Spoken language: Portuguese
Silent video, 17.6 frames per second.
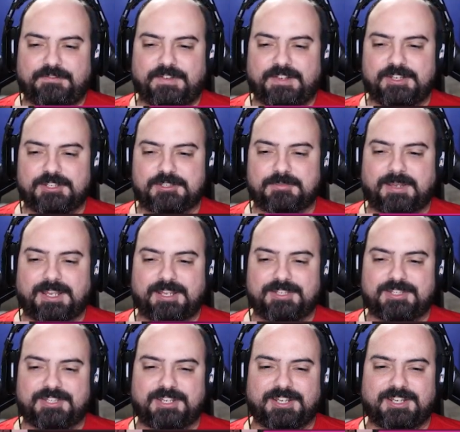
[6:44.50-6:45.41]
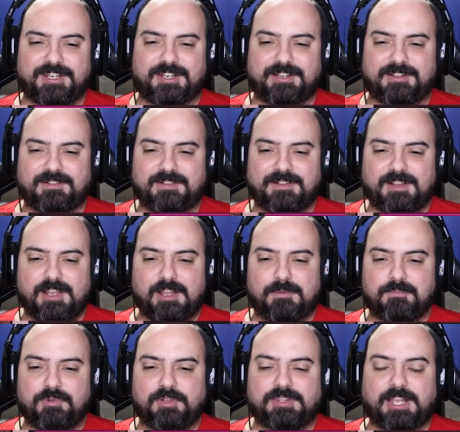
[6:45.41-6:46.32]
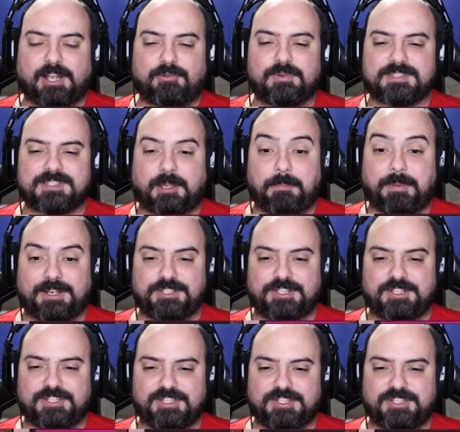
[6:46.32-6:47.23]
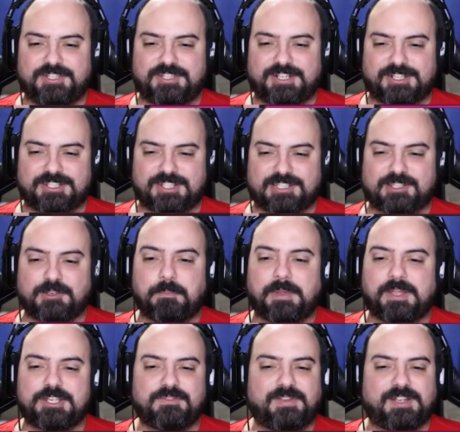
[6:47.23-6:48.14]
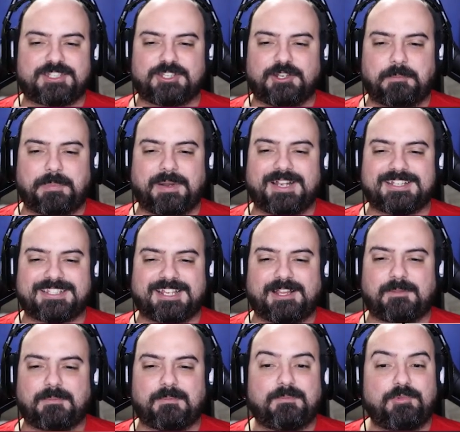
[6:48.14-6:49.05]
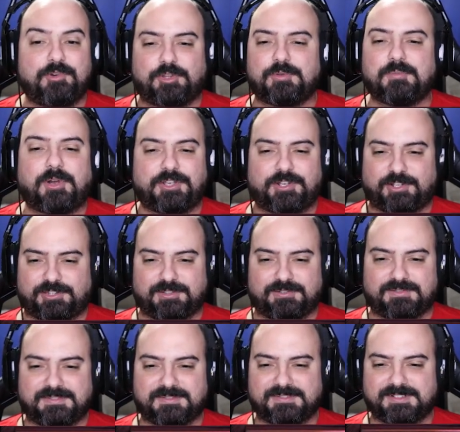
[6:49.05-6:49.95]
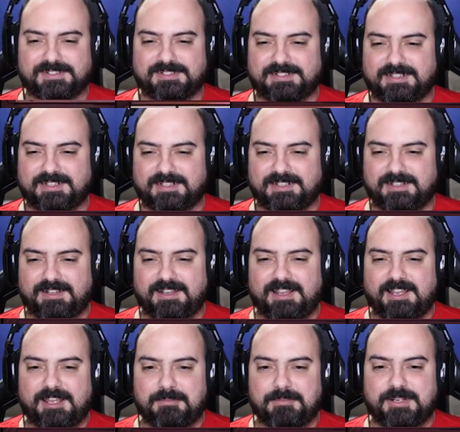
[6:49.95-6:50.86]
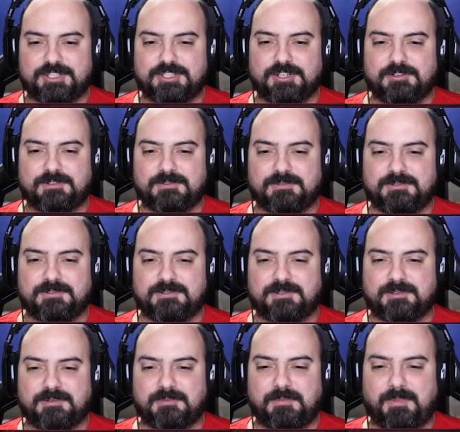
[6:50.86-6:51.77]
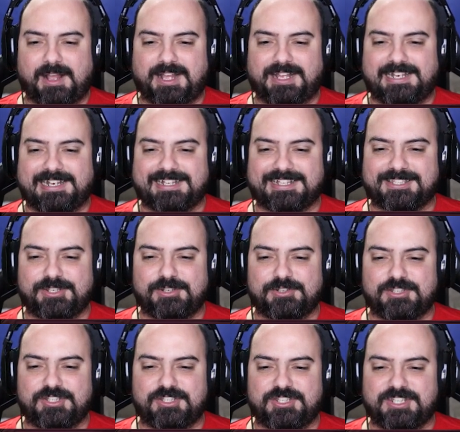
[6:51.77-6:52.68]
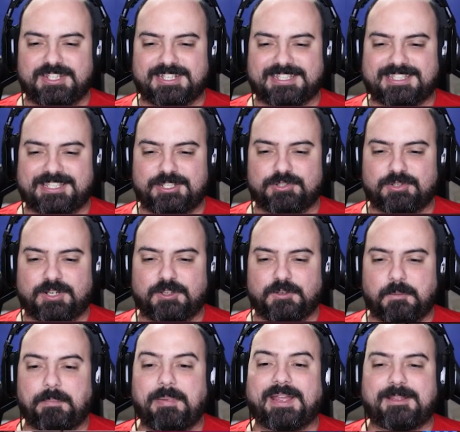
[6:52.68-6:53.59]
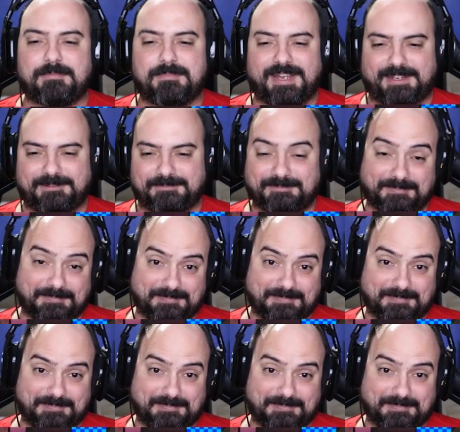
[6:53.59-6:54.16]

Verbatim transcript: infelizmente, muita coisa que pra gente te acha super divertido, pra eles é muito monótono. Imagina uma galera assim, hoje em dia assim jogando Pac-Man.